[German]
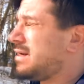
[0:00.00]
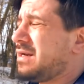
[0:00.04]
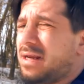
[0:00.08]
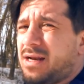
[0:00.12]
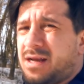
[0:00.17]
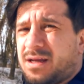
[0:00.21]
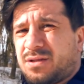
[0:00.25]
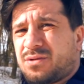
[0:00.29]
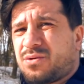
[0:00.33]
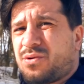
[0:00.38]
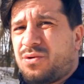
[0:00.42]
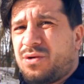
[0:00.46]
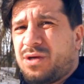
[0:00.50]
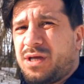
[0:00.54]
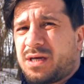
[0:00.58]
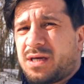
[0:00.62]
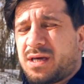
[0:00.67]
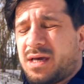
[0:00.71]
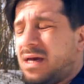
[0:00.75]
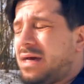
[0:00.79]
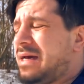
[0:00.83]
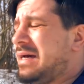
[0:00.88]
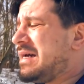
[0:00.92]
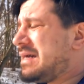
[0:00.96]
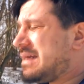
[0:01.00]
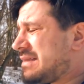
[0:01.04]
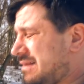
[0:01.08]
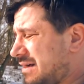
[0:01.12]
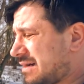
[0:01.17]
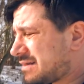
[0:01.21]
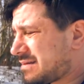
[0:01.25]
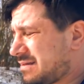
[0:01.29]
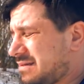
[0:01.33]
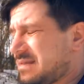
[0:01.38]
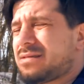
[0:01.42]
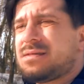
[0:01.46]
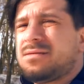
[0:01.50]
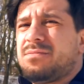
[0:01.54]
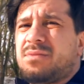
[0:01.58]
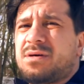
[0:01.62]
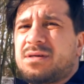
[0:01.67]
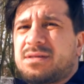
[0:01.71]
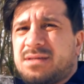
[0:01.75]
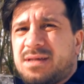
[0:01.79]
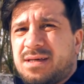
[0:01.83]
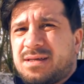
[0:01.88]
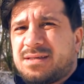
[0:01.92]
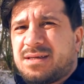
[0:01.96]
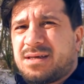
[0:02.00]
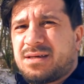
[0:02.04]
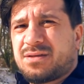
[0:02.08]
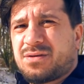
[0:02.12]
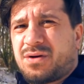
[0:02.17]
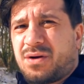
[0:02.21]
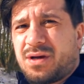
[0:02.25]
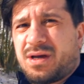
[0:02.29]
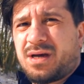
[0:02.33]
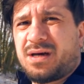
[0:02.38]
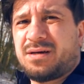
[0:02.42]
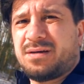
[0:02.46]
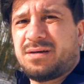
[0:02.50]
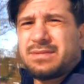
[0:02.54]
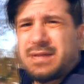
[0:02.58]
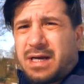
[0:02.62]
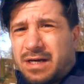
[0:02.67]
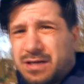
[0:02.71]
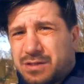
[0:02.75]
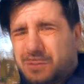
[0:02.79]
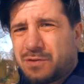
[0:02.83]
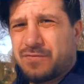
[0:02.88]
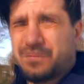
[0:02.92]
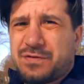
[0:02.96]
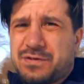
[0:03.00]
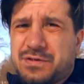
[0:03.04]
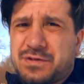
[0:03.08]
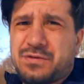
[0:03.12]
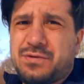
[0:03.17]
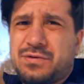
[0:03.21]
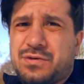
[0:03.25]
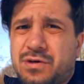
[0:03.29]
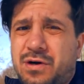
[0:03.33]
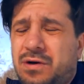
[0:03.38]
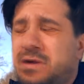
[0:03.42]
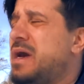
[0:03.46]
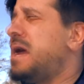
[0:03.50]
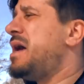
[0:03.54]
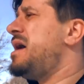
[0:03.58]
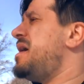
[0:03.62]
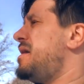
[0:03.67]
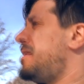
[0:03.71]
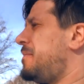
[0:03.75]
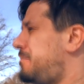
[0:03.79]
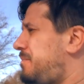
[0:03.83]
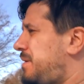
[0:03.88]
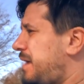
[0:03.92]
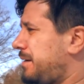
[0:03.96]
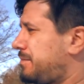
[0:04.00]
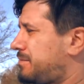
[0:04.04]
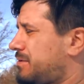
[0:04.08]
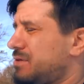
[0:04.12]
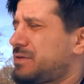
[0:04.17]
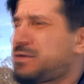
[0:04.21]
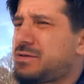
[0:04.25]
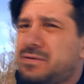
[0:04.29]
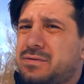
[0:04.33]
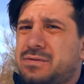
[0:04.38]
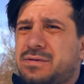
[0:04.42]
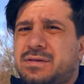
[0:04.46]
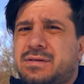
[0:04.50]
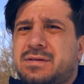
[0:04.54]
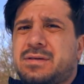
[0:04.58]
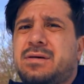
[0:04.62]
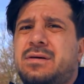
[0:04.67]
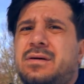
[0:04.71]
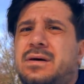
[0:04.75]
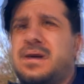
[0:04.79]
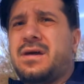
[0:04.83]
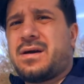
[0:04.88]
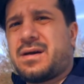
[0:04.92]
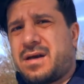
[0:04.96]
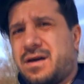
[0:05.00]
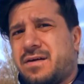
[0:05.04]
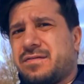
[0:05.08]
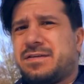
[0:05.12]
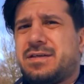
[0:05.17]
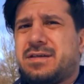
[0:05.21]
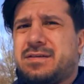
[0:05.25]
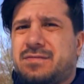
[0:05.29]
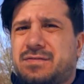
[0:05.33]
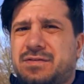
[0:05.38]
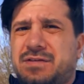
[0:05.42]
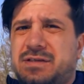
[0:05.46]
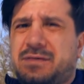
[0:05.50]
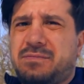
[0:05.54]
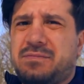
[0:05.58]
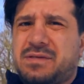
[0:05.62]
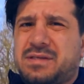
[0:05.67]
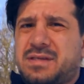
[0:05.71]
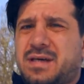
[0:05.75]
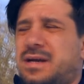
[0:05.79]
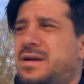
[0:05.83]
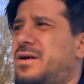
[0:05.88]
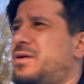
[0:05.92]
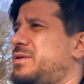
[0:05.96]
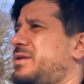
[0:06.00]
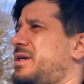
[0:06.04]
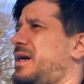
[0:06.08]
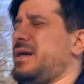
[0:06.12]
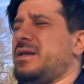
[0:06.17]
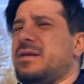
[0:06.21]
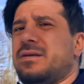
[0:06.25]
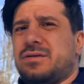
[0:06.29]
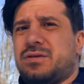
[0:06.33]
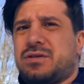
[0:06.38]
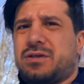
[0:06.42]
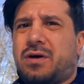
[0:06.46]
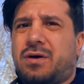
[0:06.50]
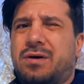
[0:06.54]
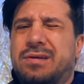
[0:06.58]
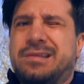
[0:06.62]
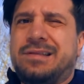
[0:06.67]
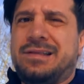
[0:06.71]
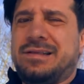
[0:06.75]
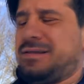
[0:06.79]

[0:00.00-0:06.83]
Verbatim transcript: an Elektronik, das ist immer sehr, sehr teuer. Dankeschön fürs Zuschauen. Bleibt gesund. Euer Kfz tut sich bis dann. Haut rein. Ciao.